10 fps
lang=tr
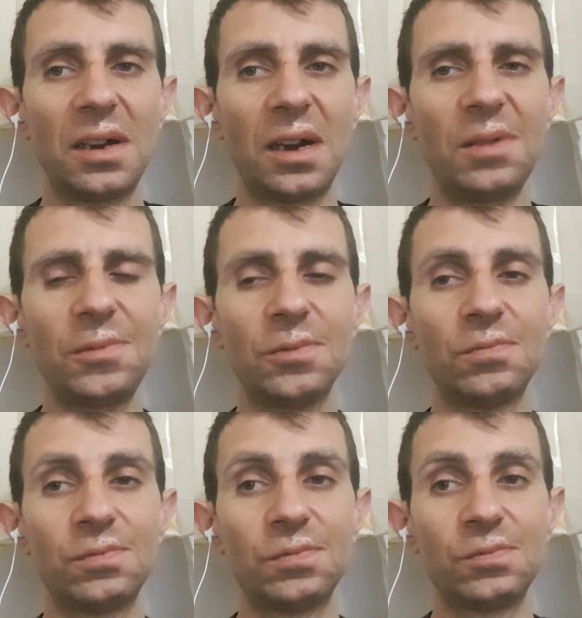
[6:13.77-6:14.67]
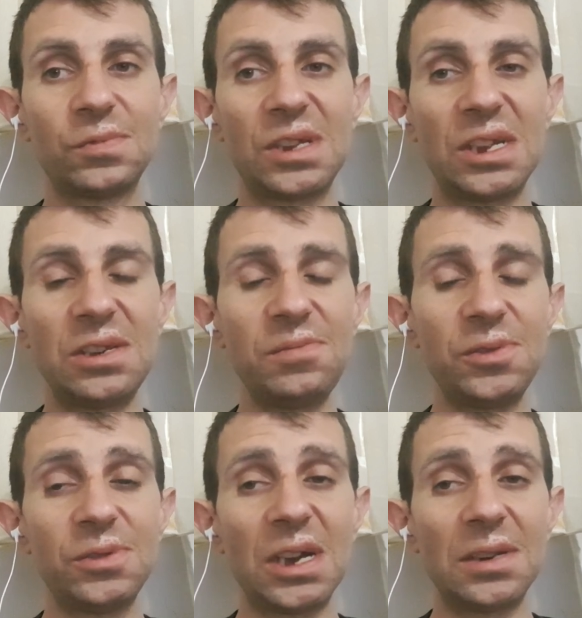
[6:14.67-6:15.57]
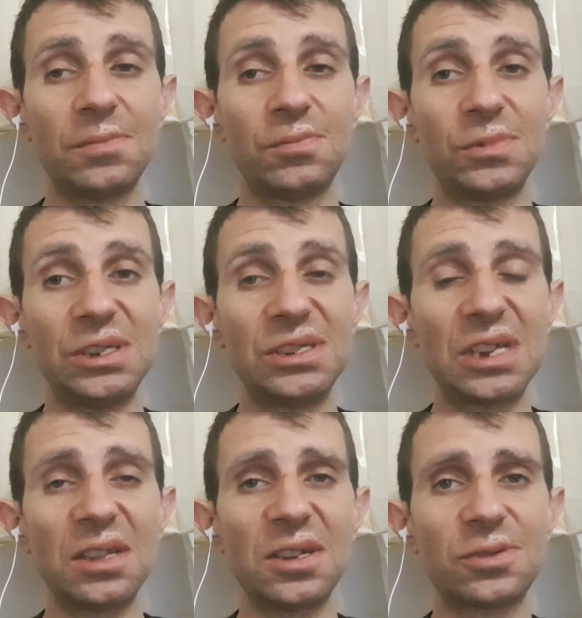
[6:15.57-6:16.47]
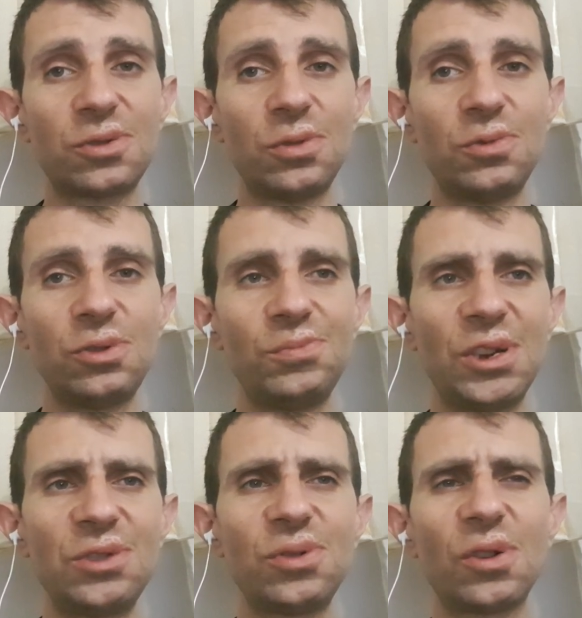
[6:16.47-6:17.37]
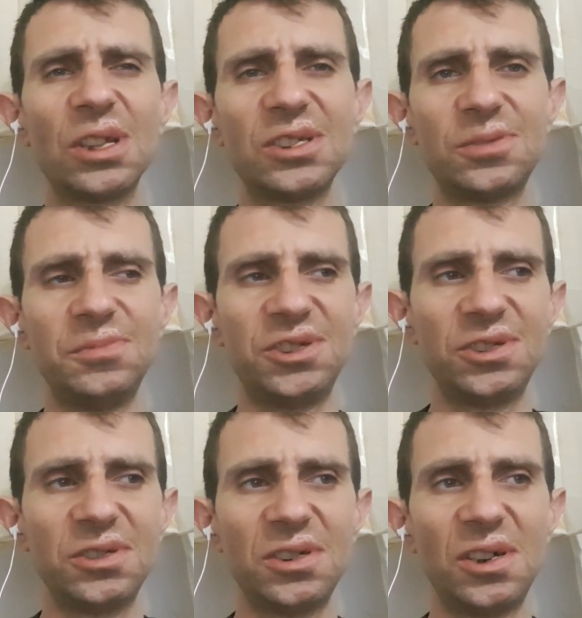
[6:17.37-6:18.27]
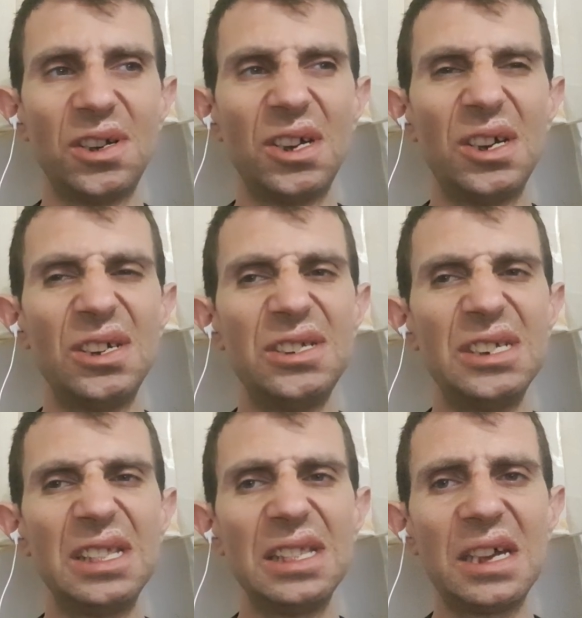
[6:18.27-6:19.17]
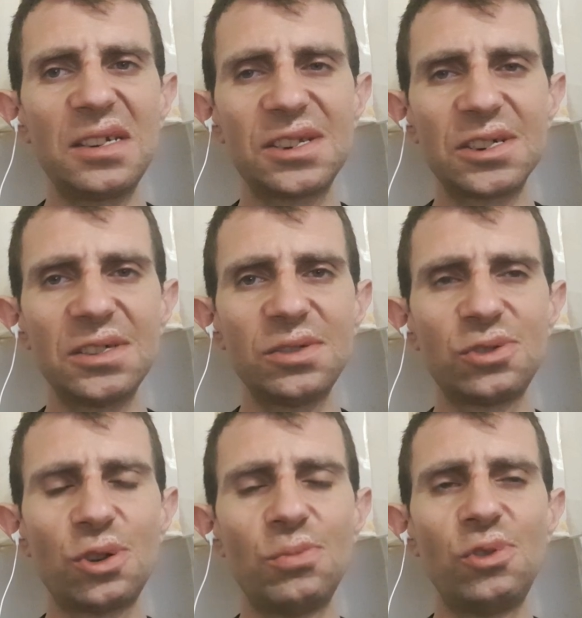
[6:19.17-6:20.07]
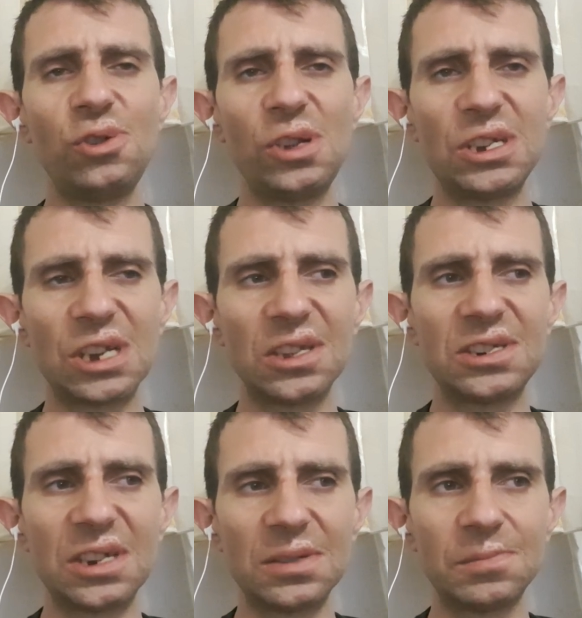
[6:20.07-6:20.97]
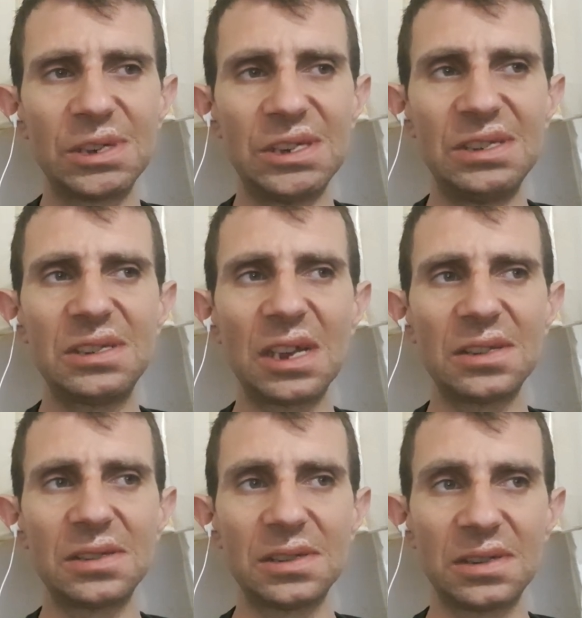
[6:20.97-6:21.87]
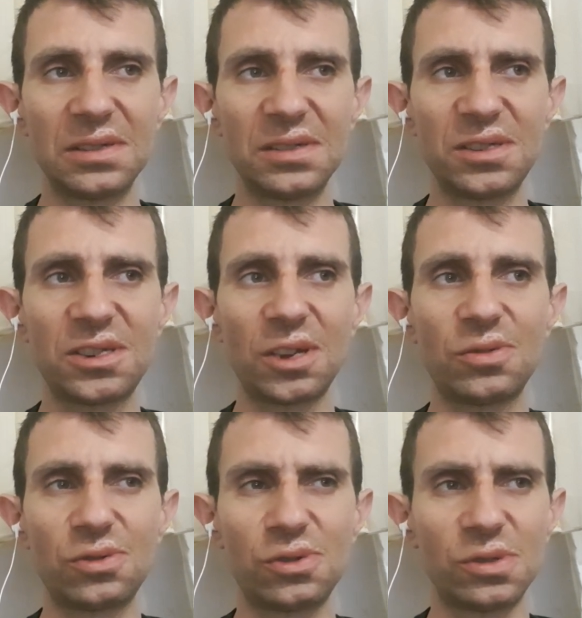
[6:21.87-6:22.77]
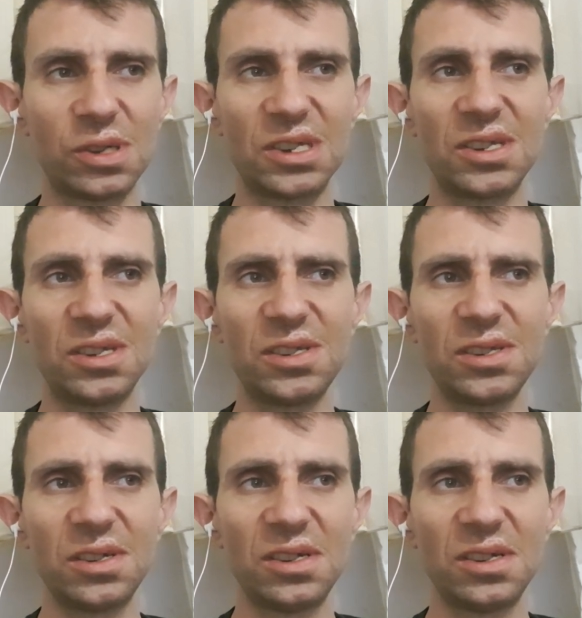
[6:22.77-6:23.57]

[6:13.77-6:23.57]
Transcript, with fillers: Ama dediğim gibi yani insanlar sömürülmeye çok alışmış. Yıllarca sömürüyle çalışan bir insan statüsündesiniz.